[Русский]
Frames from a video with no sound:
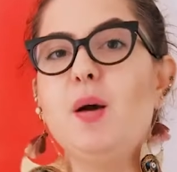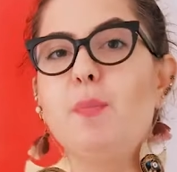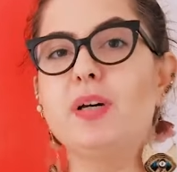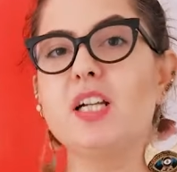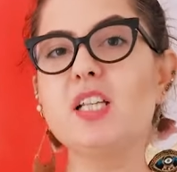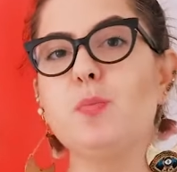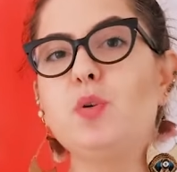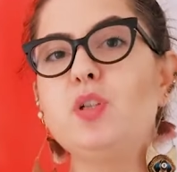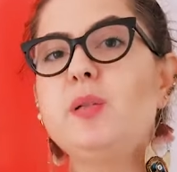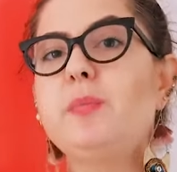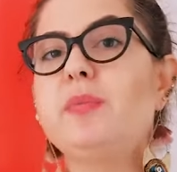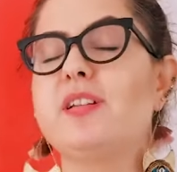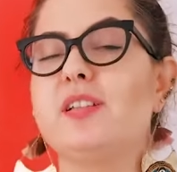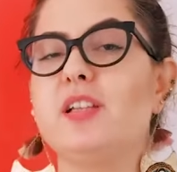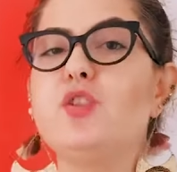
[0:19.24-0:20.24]
Мы рассмотрим
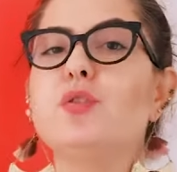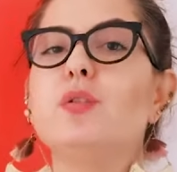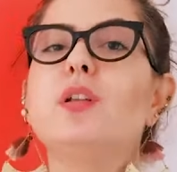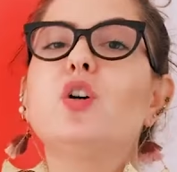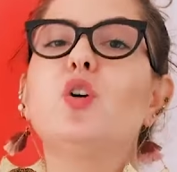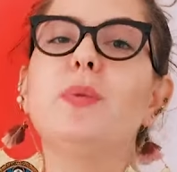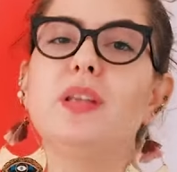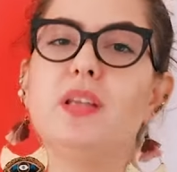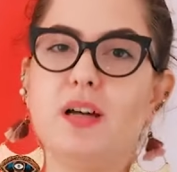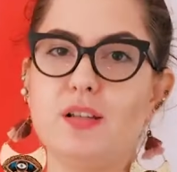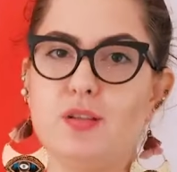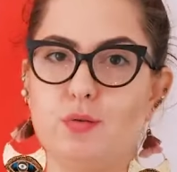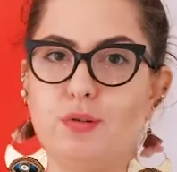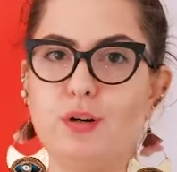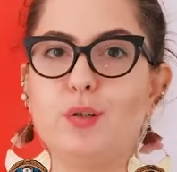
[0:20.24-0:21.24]
различную
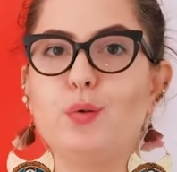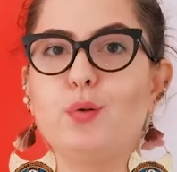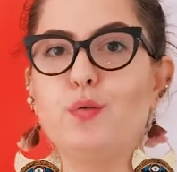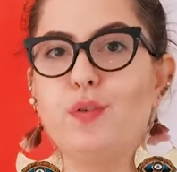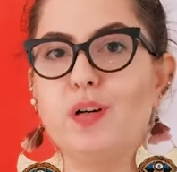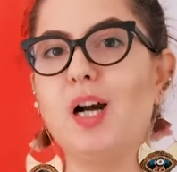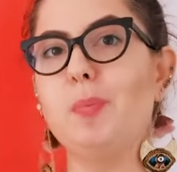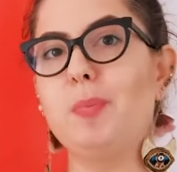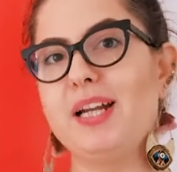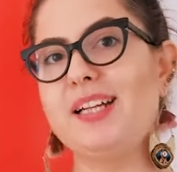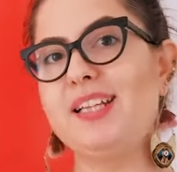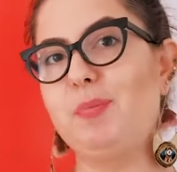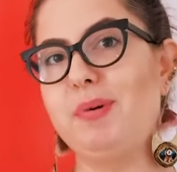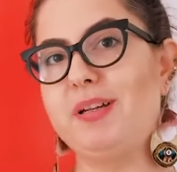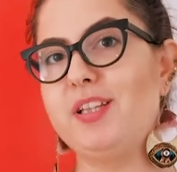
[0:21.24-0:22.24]
документацию, которую вы как
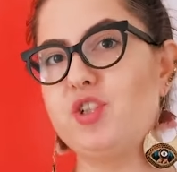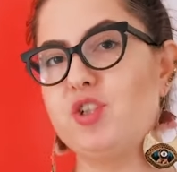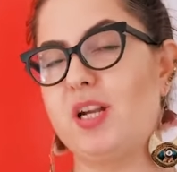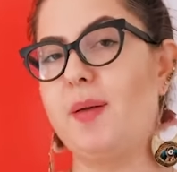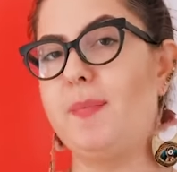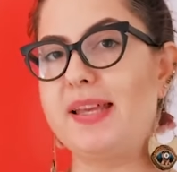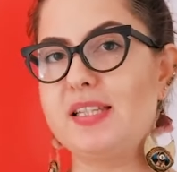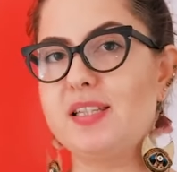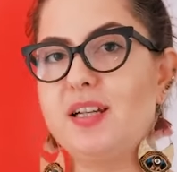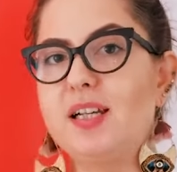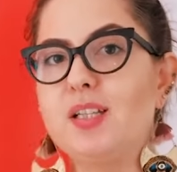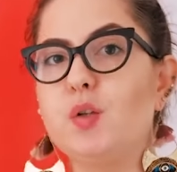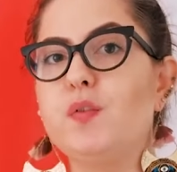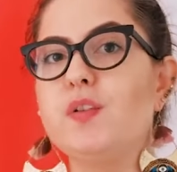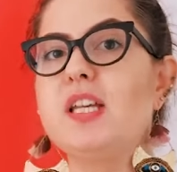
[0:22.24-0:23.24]
проектный менеджер обязаны
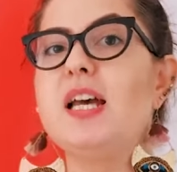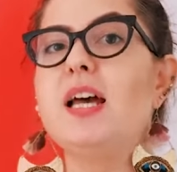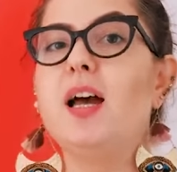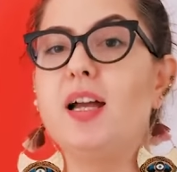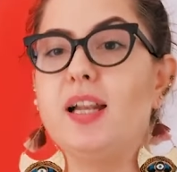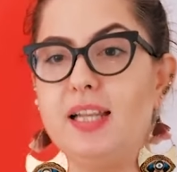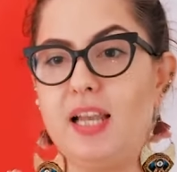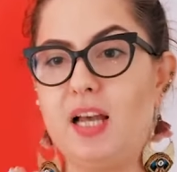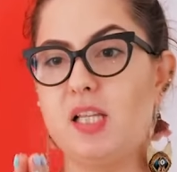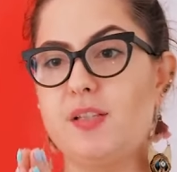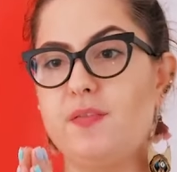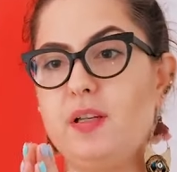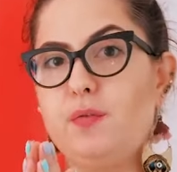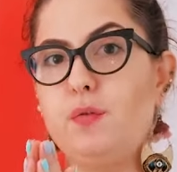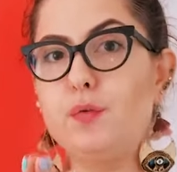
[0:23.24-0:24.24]
готовить для
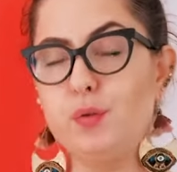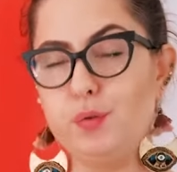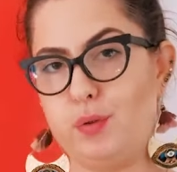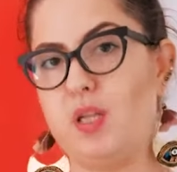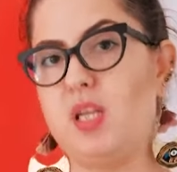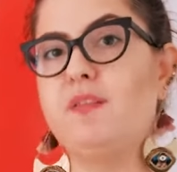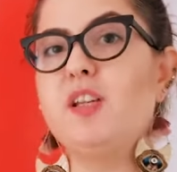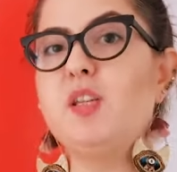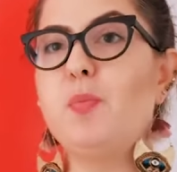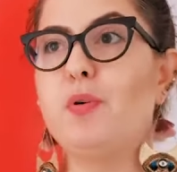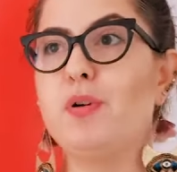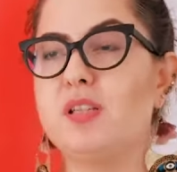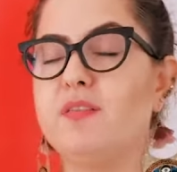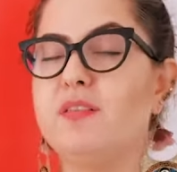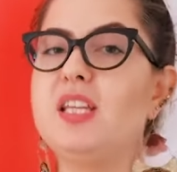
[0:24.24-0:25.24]
своего внутреннего
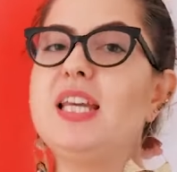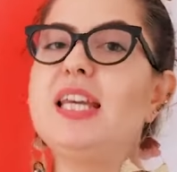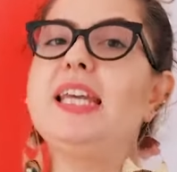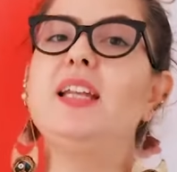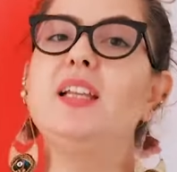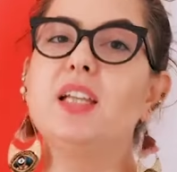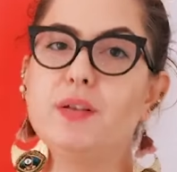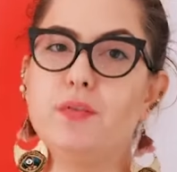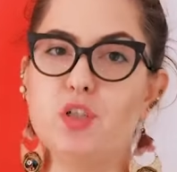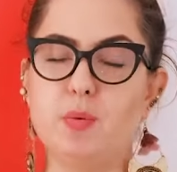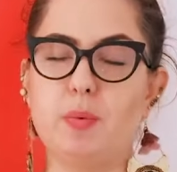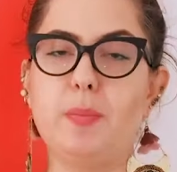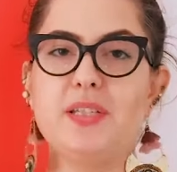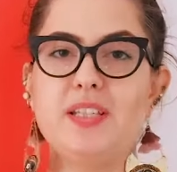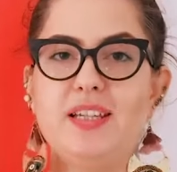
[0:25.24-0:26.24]
использования и для того,
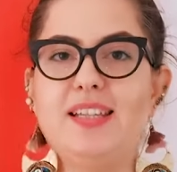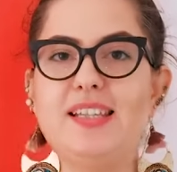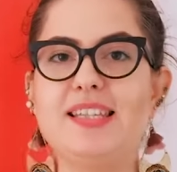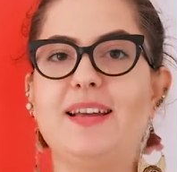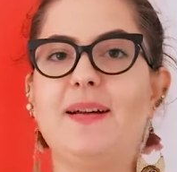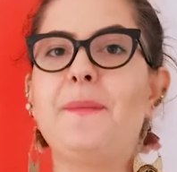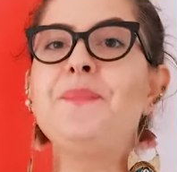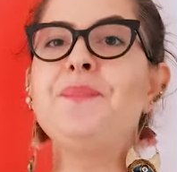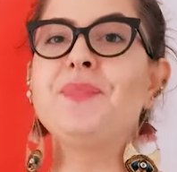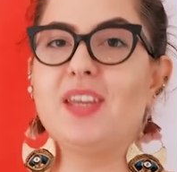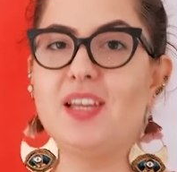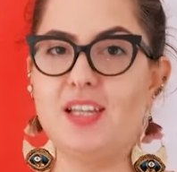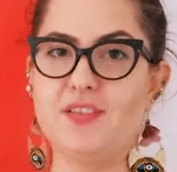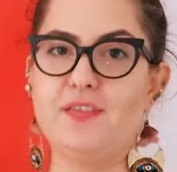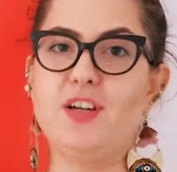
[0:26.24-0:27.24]
чтобы поделиться
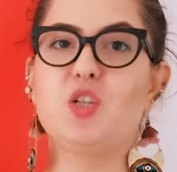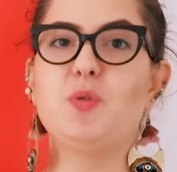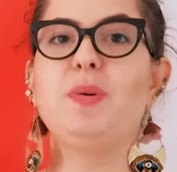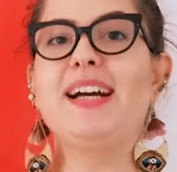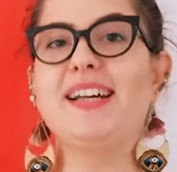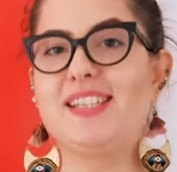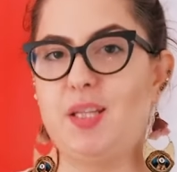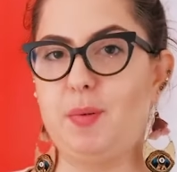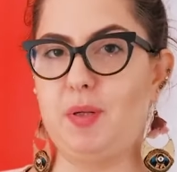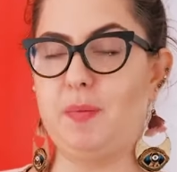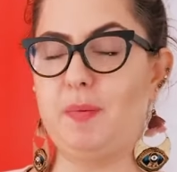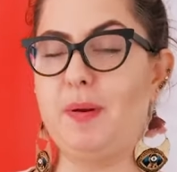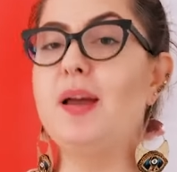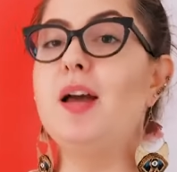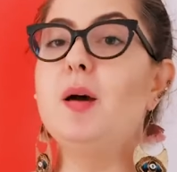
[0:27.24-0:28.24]
э, с вашими
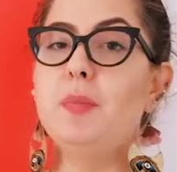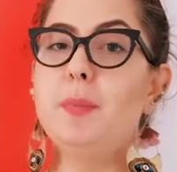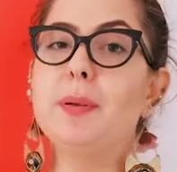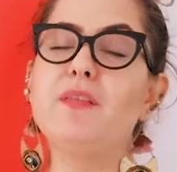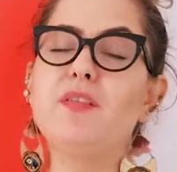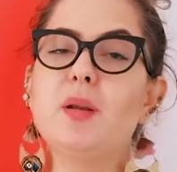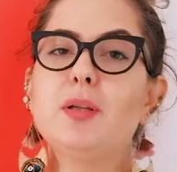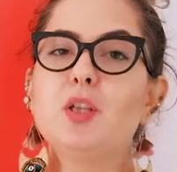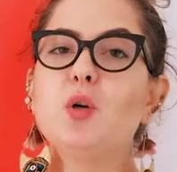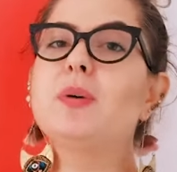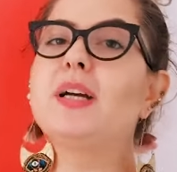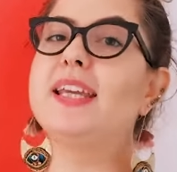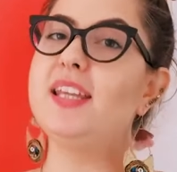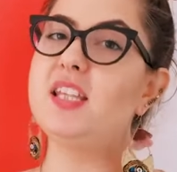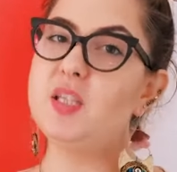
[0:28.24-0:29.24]
кастомерами. Мы поговорим о том,
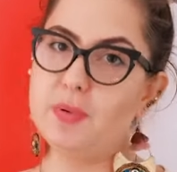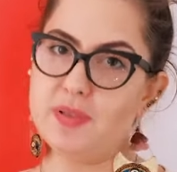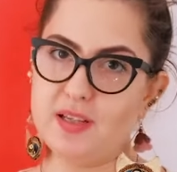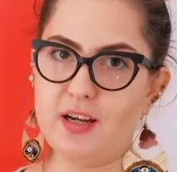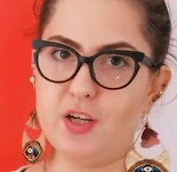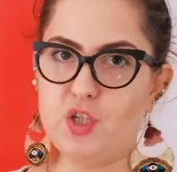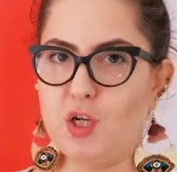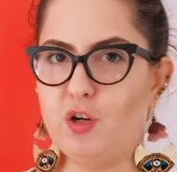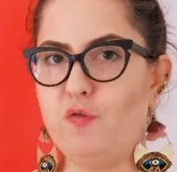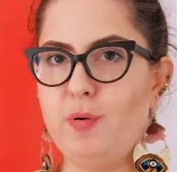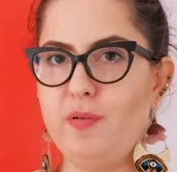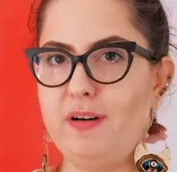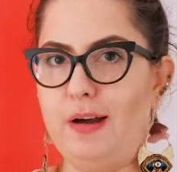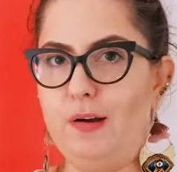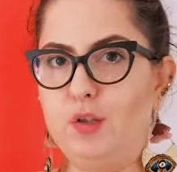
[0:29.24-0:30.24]
какие типы заказчиков
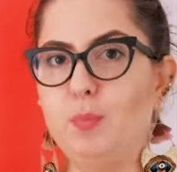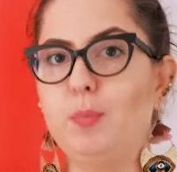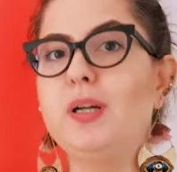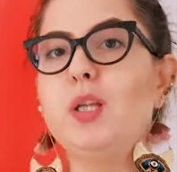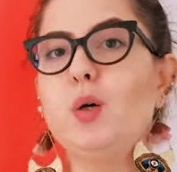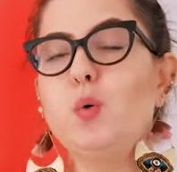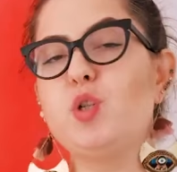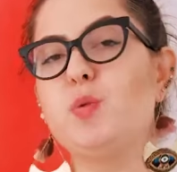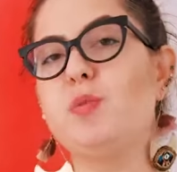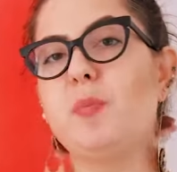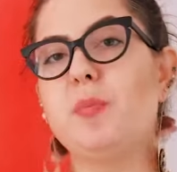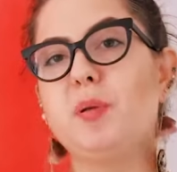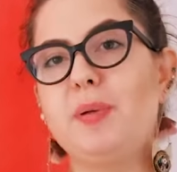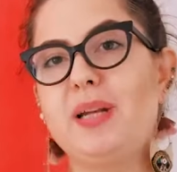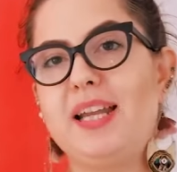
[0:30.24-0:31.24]
бывают. Мы научимся
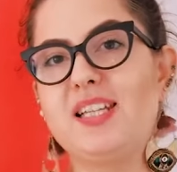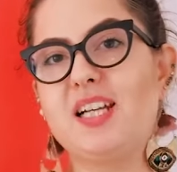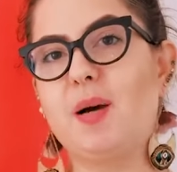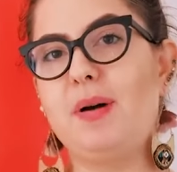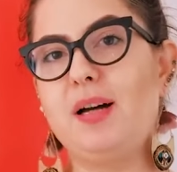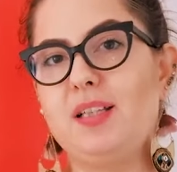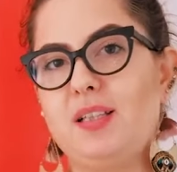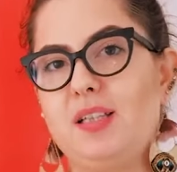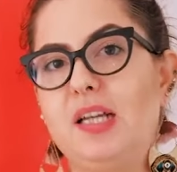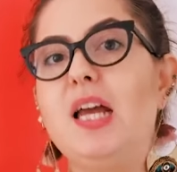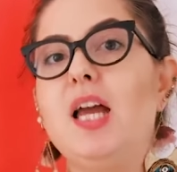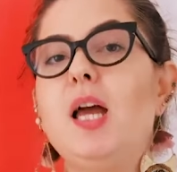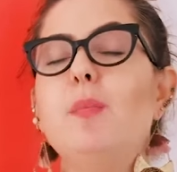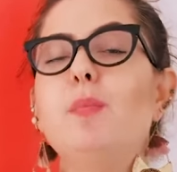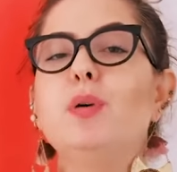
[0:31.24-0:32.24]
подбирать команды.
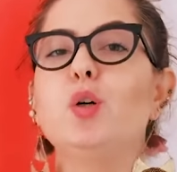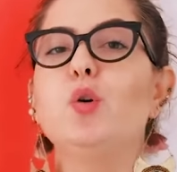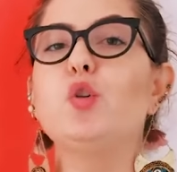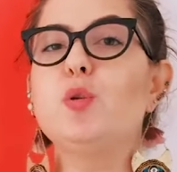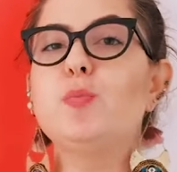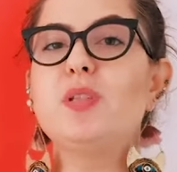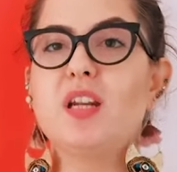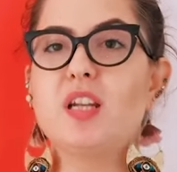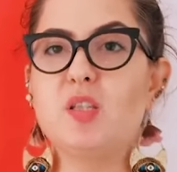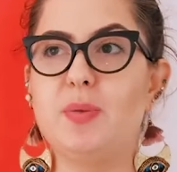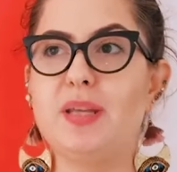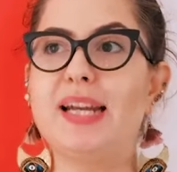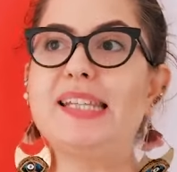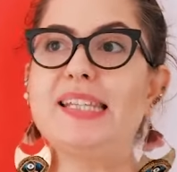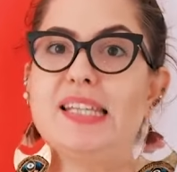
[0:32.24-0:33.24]
Мы научимся
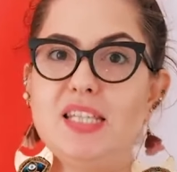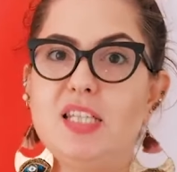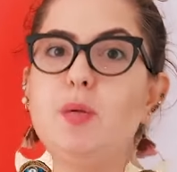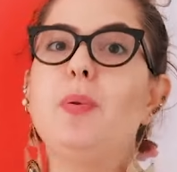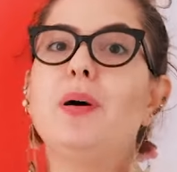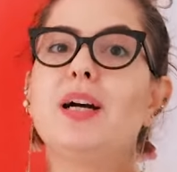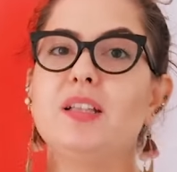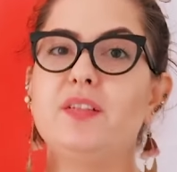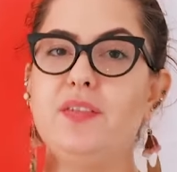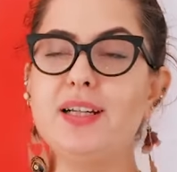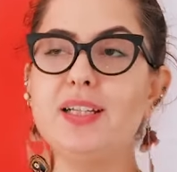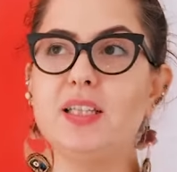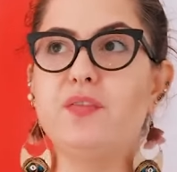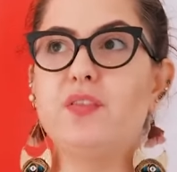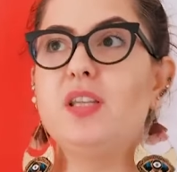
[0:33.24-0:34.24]
разбирать типы
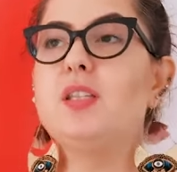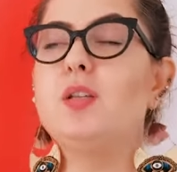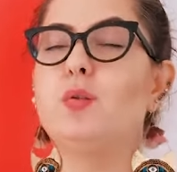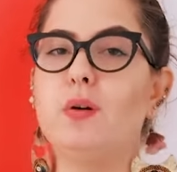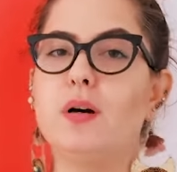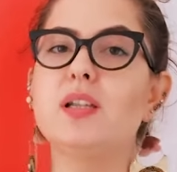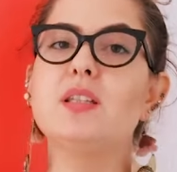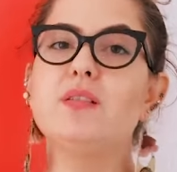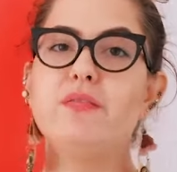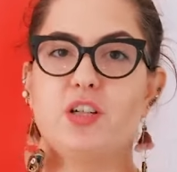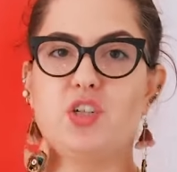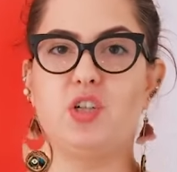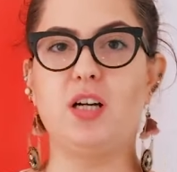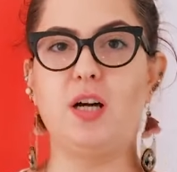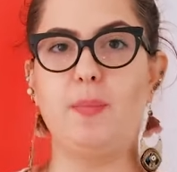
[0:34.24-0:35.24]
конфликтов и ситуаций в
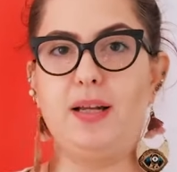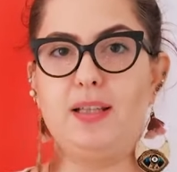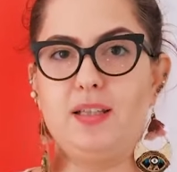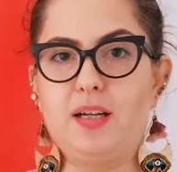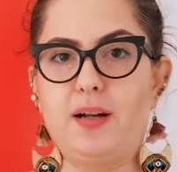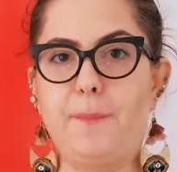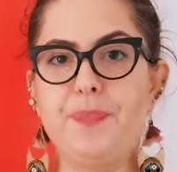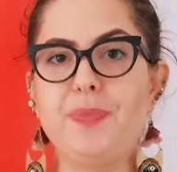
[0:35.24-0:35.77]
ваших командах.